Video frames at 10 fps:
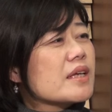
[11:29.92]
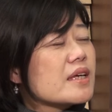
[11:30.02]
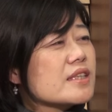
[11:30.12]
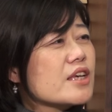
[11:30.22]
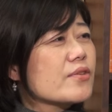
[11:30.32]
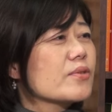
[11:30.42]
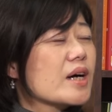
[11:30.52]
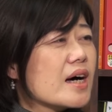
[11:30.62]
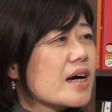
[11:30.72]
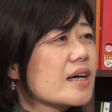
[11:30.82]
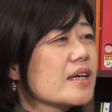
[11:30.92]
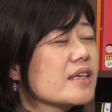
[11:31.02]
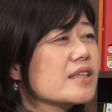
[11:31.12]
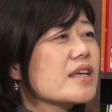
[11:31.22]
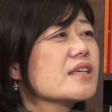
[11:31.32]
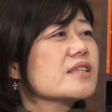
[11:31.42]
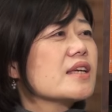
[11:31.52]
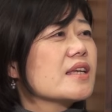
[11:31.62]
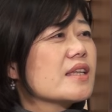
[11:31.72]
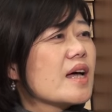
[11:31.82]
で政府が否定し
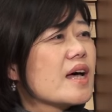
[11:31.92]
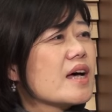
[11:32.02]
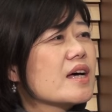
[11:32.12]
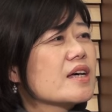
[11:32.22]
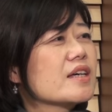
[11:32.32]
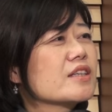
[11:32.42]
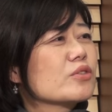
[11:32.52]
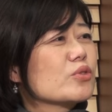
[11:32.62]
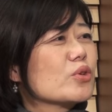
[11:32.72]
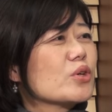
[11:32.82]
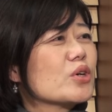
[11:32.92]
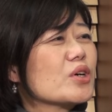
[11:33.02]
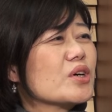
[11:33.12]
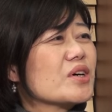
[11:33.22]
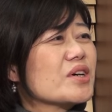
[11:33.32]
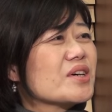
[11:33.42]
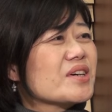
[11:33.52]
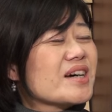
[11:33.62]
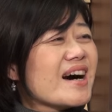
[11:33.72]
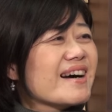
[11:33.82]
ていたその
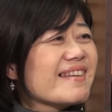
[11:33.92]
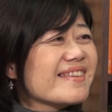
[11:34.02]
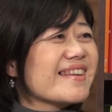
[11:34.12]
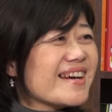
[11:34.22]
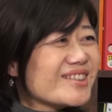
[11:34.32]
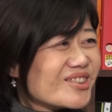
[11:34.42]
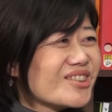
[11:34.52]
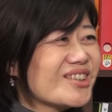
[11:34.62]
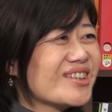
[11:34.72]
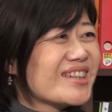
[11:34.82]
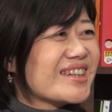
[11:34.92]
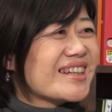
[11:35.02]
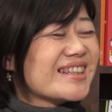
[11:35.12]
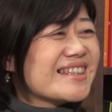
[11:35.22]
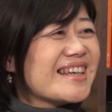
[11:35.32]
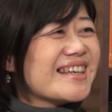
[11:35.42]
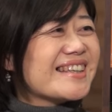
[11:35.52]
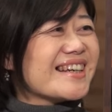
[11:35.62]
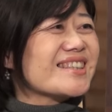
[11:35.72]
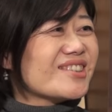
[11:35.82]
測ってないぞと、船
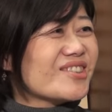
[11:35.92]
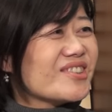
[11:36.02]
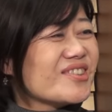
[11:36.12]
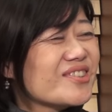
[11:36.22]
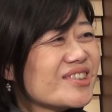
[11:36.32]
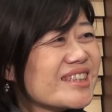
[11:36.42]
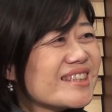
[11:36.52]
員たちの放